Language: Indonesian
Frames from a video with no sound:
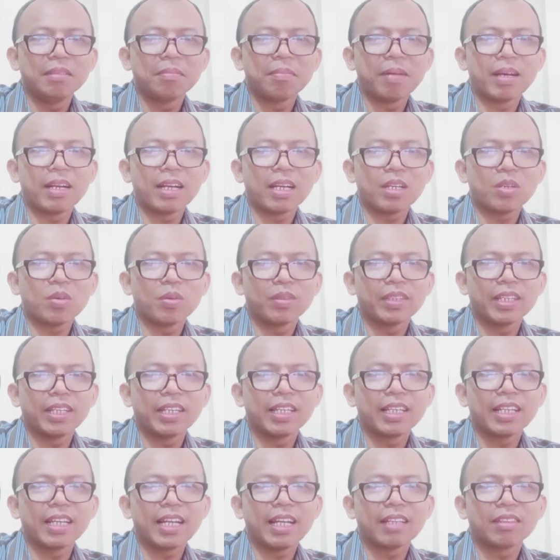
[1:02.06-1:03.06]
para
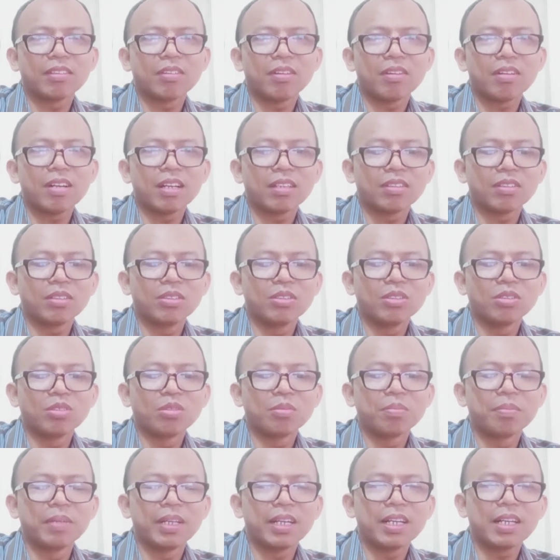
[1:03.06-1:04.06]
konten kreator atau
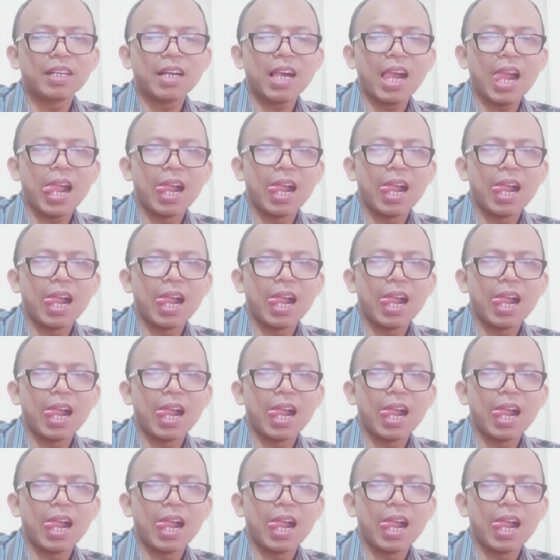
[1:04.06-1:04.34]
youtuber